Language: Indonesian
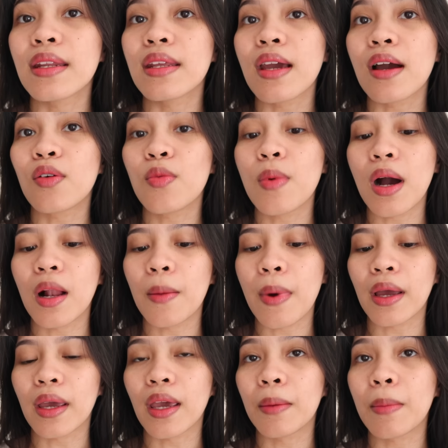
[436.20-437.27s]
ini aku bakal
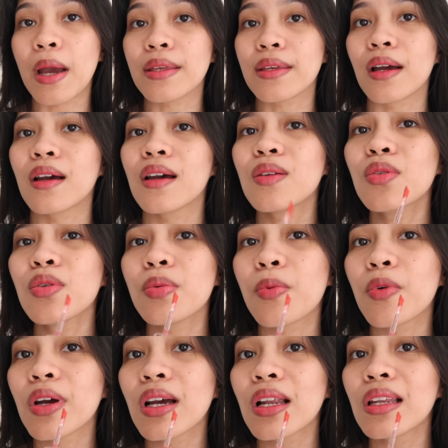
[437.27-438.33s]
pakai banyak aduh
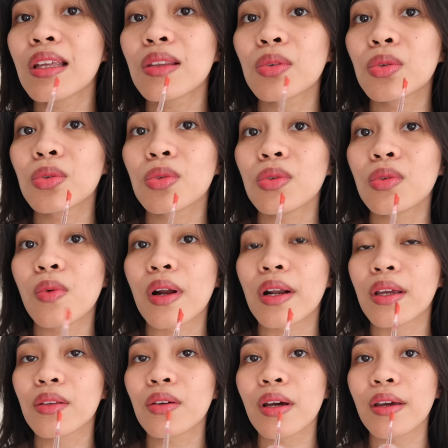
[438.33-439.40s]
pokoknya kalian lihat tuh tuh
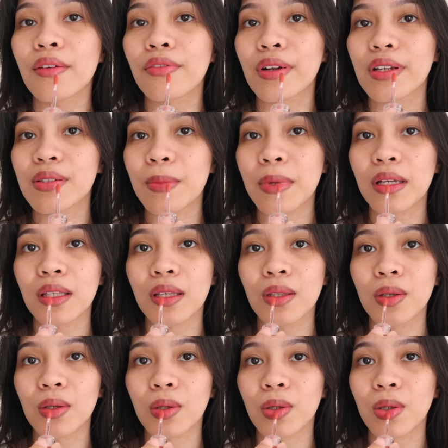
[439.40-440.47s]
warnanya tuh kayak fresh banget
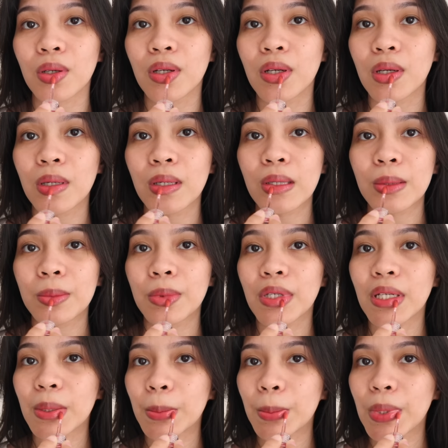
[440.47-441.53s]
gitu loh
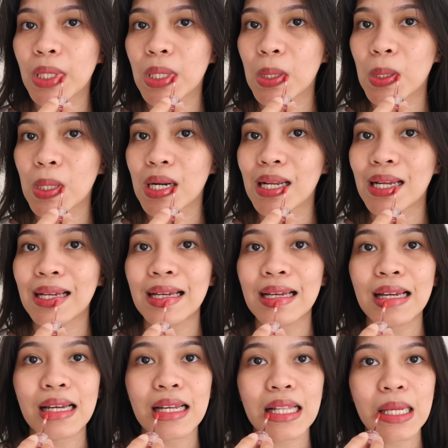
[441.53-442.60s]
bukan pink Nora
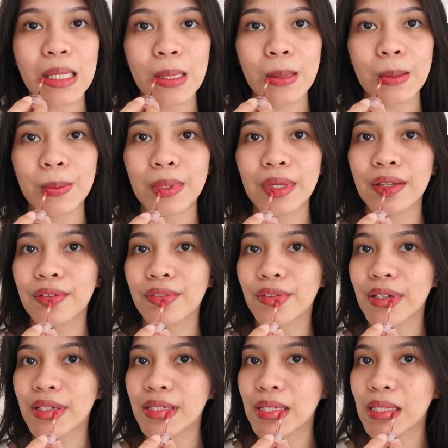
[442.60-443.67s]
tapi pink
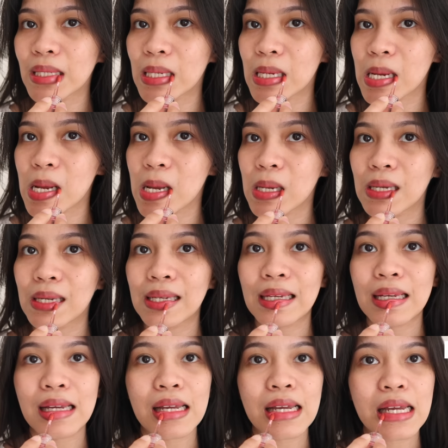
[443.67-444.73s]
fresh gitu
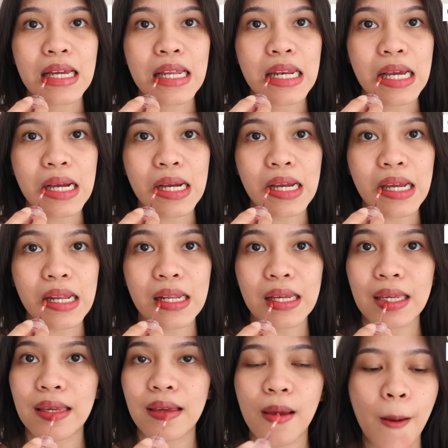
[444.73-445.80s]
sekali
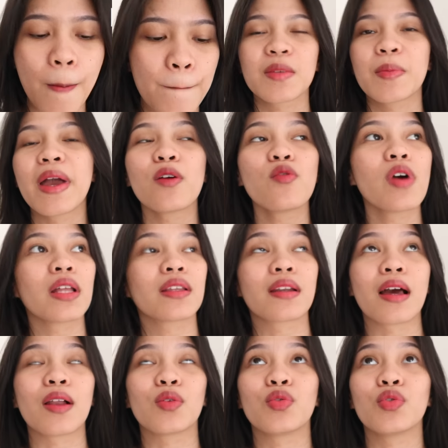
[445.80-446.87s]
lagi sebenarnya aku nggak
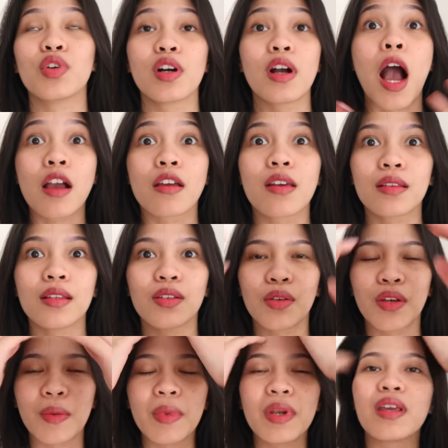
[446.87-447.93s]
terlalu kaget atau
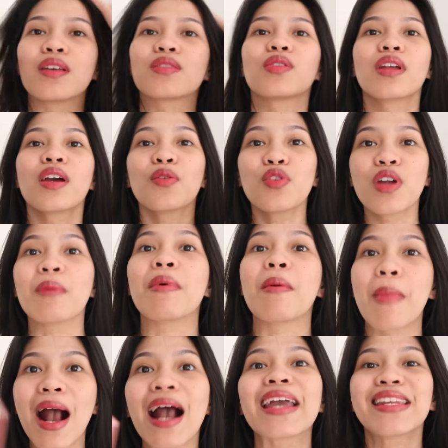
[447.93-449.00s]
gimana ya soalnya aku udah
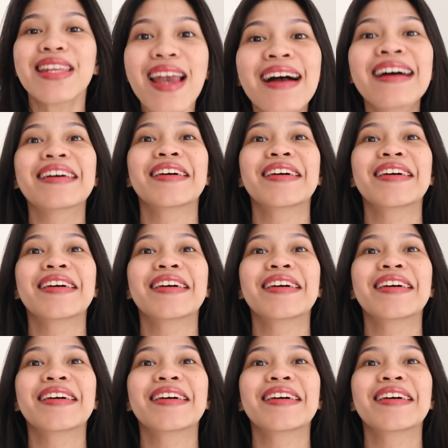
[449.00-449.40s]
memakai dia